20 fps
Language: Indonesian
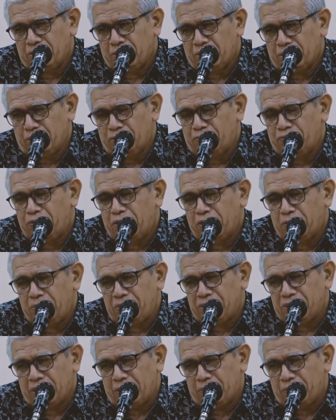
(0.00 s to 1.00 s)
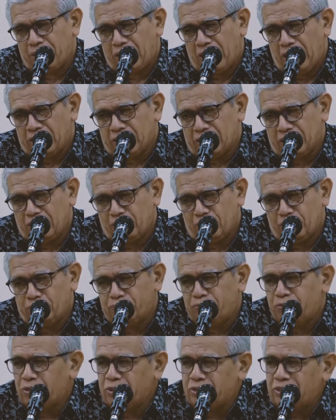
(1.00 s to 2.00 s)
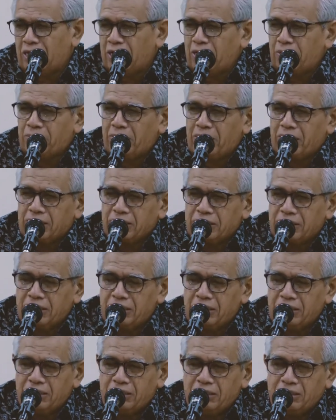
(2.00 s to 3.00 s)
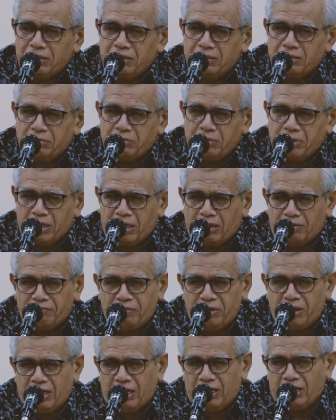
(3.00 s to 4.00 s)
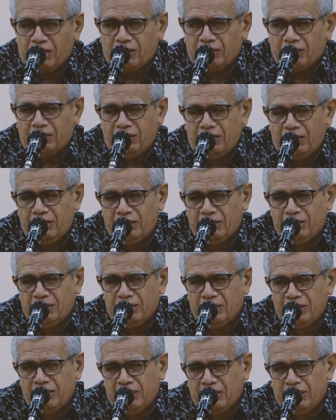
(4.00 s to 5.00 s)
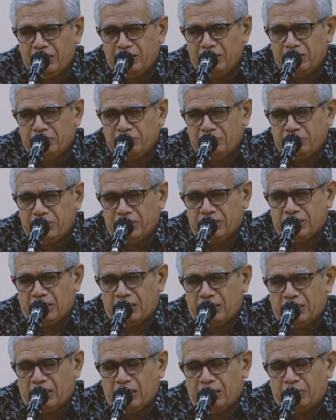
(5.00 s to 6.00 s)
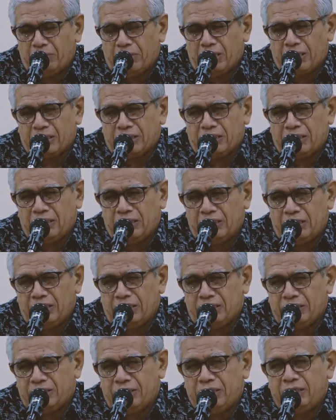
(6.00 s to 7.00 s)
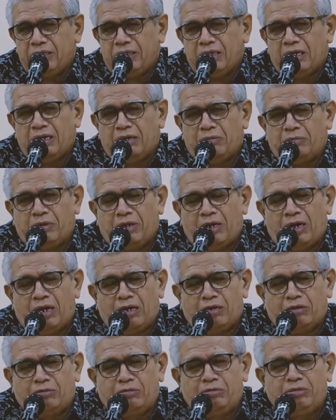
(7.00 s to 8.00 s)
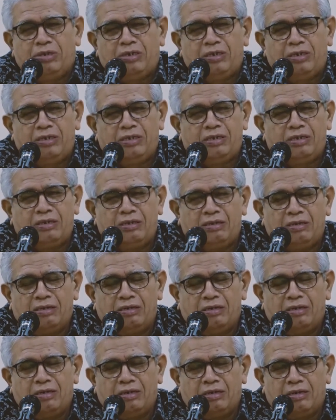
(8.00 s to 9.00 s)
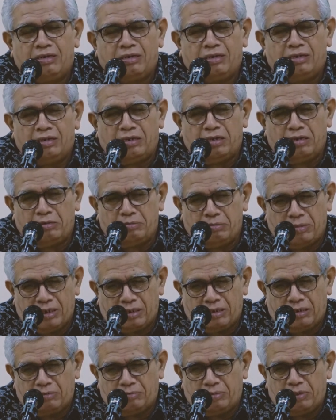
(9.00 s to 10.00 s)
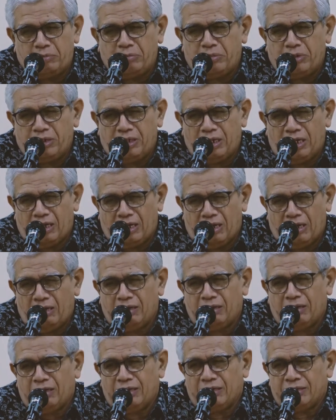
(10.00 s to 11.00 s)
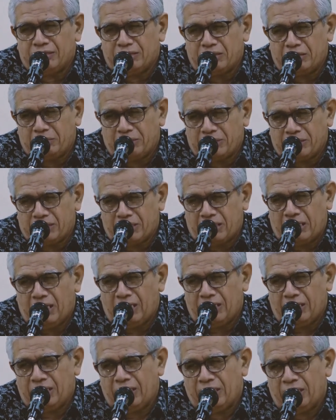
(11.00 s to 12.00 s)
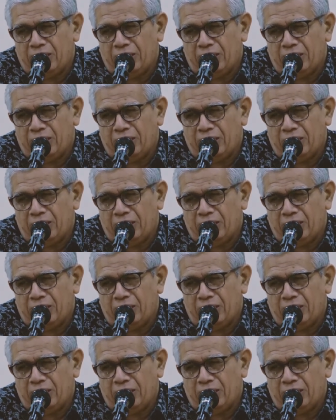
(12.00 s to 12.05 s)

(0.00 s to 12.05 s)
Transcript: Kufur bisa berarti kufur dalam arti menafikan Allah, bisa dalam arti tidak mengakui nikmat pemberian Allah sama sekali.